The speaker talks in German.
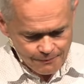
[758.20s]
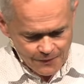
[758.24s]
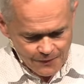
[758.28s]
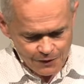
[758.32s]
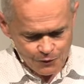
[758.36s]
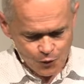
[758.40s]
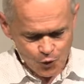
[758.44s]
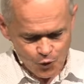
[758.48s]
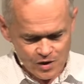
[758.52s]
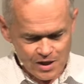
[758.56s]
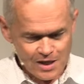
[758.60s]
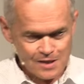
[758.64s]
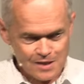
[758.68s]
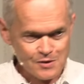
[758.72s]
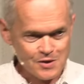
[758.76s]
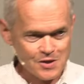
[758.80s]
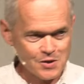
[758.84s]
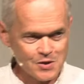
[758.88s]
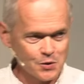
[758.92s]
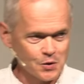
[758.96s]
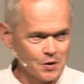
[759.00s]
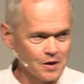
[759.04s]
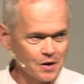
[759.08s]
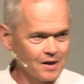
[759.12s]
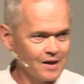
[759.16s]
wo Jesus
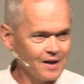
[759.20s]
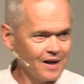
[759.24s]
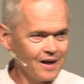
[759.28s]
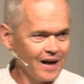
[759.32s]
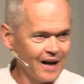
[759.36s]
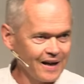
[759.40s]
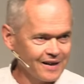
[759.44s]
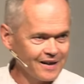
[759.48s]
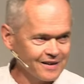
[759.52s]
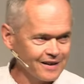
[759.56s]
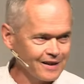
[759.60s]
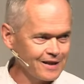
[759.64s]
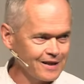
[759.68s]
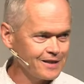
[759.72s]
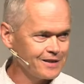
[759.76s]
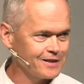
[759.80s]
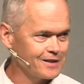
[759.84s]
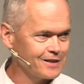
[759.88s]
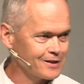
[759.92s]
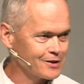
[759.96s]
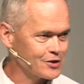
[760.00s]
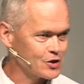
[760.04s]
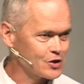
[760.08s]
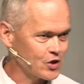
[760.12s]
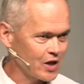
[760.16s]
so einen
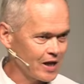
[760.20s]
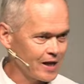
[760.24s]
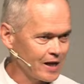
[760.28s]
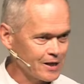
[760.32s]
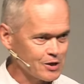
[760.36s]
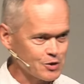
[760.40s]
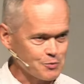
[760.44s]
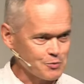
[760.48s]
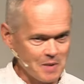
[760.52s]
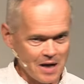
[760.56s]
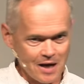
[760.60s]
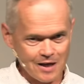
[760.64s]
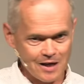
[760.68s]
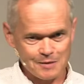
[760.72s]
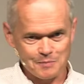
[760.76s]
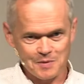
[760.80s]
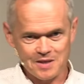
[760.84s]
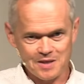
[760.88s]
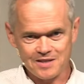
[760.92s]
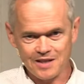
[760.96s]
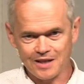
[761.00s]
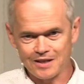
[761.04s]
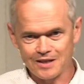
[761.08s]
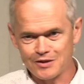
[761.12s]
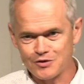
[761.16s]
richtigen Challenge macht mit
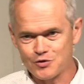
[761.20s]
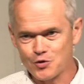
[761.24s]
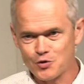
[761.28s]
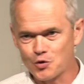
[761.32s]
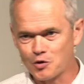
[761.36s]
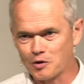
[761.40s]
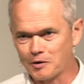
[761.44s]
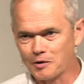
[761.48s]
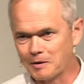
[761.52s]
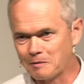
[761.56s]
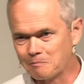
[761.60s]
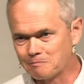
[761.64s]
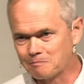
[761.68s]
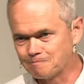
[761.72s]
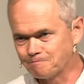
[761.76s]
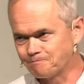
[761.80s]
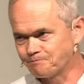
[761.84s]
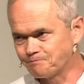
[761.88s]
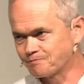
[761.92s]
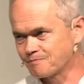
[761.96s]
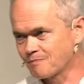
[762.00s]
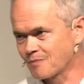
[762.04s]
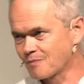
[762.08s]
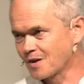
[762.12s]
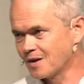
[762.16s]
seinen Jüngern.
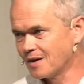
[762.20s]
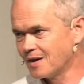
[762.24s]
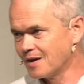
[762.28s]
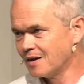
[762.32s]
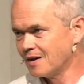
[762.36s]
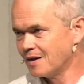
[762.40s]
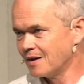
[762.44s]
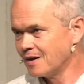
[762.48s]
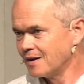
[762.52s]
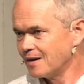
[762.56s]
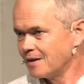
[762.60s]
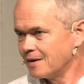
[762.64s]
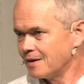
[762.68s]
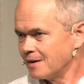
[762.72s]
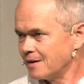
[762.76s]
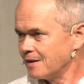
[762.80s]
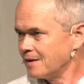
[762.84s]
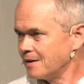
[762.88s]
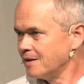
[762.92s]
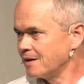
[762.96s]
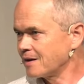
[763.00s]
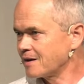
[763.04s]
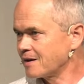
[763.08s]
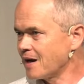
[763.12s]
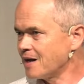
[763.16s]

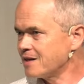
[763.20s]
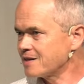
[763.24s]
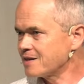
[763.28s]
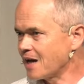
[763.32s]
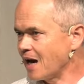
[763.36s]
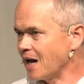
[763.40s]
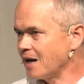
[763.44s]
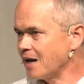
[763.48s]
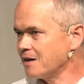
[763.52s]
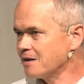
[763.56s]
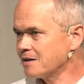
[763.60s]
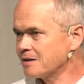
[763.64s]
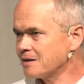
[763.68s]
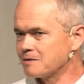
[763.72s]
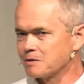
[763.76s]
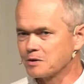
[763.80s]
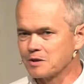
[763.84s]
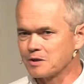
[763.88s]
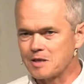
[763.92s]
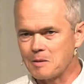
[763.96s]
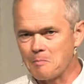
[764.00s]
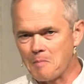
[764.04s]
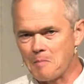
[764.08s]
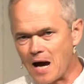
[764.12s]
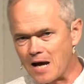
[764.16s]
Ihr kennt alle, oder
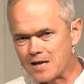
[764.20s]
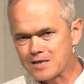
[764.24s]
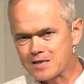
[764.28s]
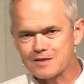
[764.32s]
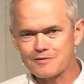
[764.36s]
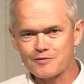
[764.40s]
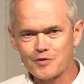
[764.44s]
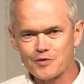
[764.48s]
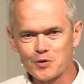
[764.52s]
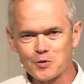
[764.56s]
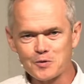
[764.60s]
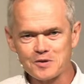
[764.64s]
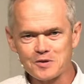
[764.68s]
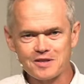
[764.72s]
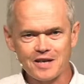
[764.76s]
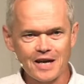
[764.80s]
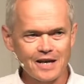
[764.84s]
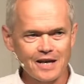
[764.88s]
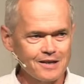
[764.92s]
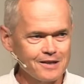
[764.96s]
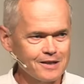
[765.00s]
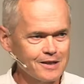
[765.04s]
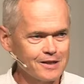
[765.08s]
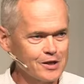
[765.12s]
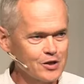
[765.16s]
die meisten von uns
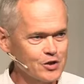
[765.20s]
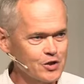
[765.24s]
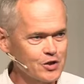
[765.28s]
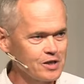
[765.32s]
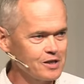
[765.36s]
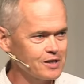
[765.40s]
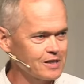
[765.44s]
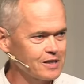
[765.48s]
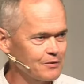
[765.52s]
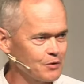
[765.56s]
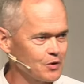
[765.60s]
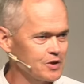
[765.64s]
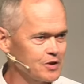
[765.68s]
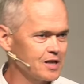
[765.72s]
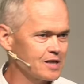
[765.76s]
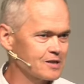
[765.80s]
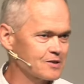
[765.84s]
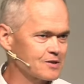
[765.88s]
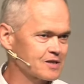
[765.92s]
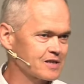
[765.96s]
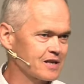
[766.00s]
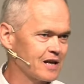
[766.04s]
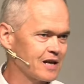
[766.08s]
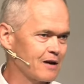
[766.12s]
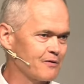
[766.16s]
kennen die Geschichte, wo
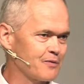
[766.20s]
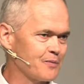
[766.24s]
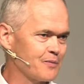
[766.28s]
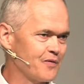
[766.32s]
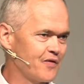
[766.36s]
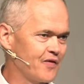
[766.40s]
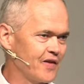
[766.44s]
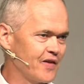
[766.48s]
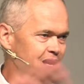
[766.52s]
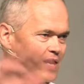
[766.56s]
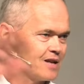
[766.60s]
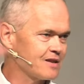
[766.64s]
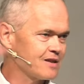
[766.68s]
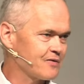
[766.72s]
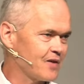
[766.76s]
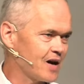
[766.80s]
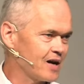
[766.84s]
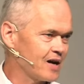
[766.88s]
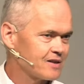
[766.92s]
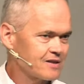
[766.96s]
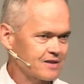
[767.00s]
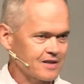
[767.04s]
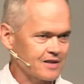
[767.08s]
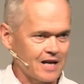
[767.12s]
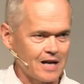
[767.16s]
Jesus da auf dem Feld
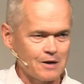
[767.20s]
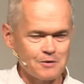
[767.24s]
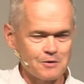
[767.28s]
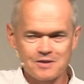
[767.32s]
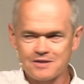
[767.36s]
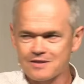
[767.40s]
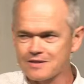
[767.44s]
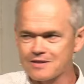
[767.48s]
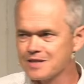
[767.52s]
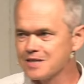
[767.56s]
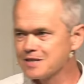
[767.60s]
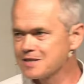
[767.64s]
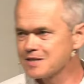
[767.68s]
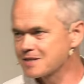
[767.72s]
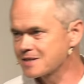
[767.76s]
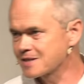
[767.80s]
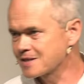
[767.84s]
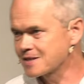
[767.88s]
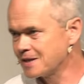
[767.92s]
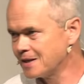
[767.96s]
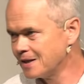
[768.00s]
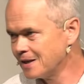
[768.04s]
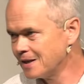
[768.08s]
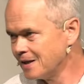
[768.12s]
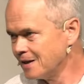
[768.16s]
weit draußen
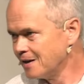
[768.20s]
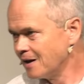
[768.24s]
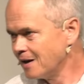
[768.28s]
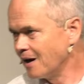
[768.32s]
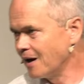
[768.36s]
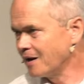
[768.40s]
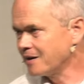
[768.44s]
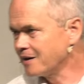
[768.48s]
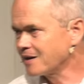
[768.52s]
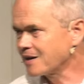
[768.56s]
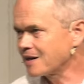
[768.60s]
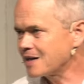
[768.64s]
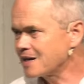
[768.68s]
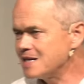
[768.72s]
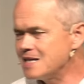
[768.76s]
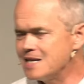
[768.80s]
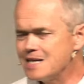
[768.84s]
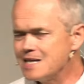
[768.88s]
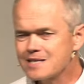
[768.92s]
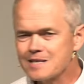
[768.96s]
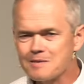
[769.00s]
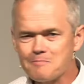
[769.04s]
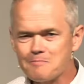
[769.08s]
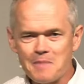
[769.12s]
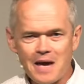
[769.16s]
ist. Eine
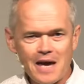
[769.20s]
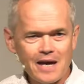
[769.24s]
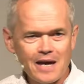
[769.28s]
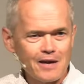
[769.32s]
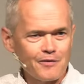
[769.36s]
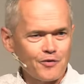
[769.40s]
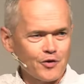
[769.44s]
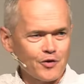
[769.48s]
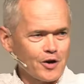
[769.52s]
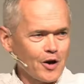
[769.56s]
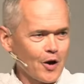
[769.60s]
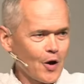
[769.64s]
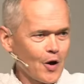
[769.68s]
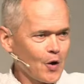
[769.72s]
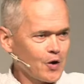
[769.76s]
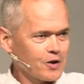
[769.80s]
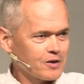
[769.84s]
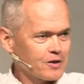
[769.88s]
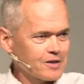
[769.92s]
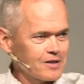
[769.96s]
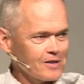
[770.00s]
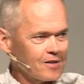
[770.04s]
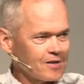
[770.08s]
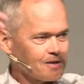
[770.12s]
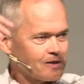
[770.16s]
Riesenmenge von
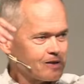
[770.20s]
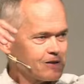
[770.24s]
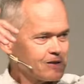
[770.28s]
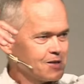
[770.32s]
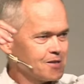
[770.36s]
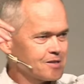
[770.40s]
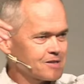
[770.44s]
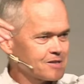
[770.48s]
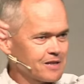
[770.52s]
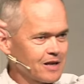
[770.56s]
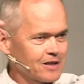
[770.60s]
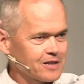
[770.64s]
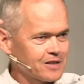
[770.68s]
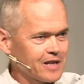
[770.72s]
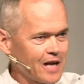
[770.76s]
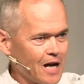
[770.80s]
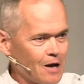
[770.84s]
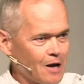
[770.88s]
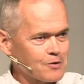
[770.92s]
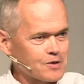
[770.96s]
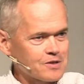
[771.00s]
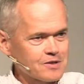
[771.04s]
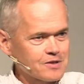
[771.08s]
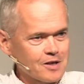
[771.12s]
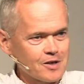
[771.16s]
Leuten ist nach
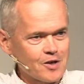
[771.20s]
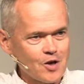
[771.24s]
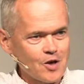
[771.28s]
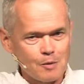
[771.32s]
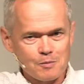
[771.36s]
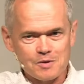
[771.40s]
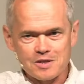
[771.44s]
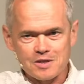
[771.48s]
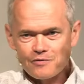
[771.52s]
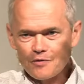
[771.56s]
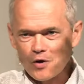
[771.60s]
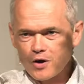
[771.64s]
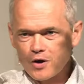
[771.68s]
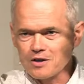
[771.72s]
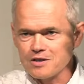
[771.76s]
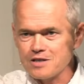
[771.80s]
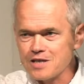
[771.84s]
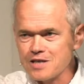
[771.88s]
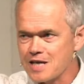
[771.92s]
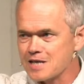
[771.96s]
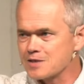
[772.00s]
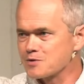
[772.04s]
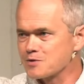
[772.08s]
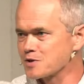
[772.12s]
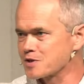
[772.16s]
draußen gekommen, sie wollen
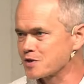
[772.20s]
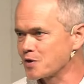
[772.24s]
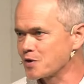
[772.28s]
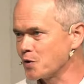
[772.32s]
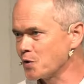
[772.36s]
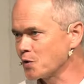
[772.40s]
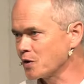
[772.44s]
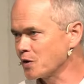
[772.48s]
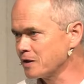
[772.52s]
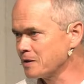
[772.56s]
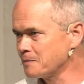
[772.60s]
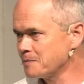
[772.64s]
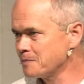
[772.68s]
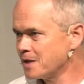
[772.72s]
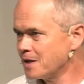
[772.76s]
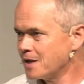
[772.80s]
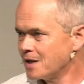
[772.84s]
Jesus hören.